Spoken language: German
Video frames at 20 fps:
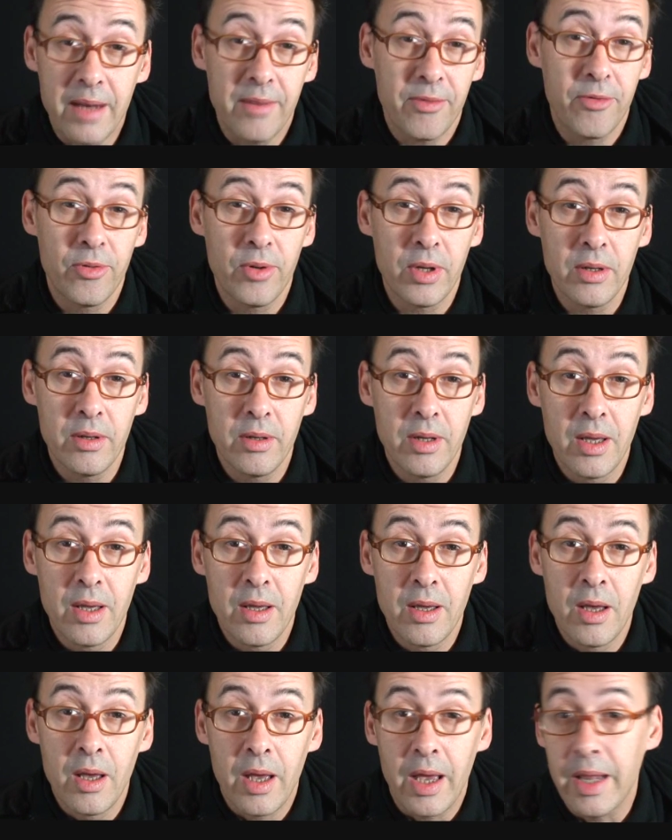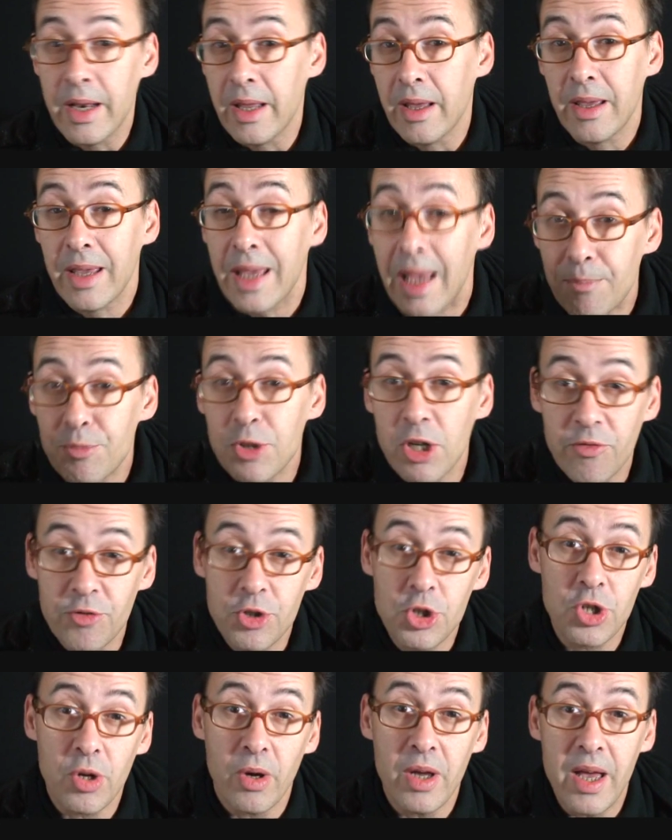einführen, eine
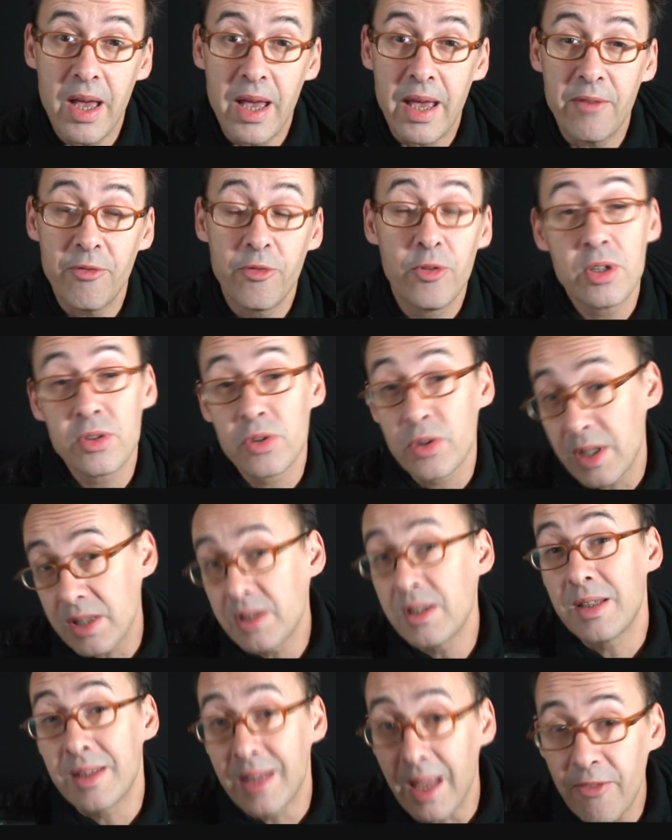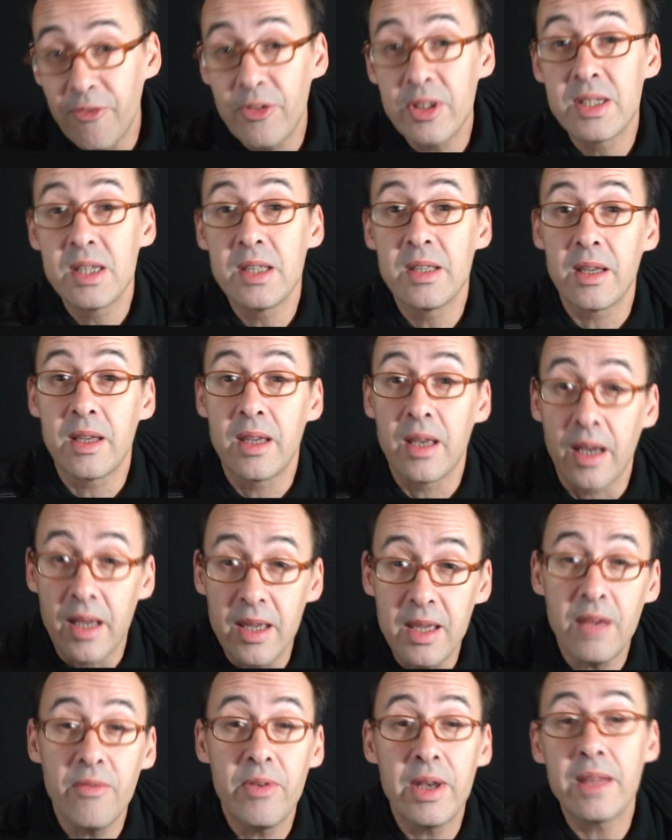Erbschaftssteuer einführen, sodass die Defizite
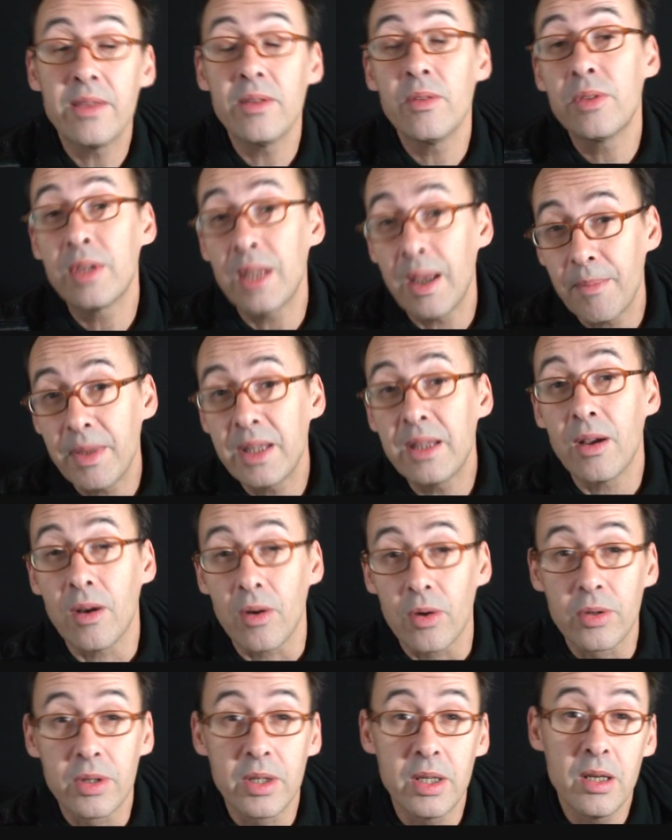geringer werden und damit auch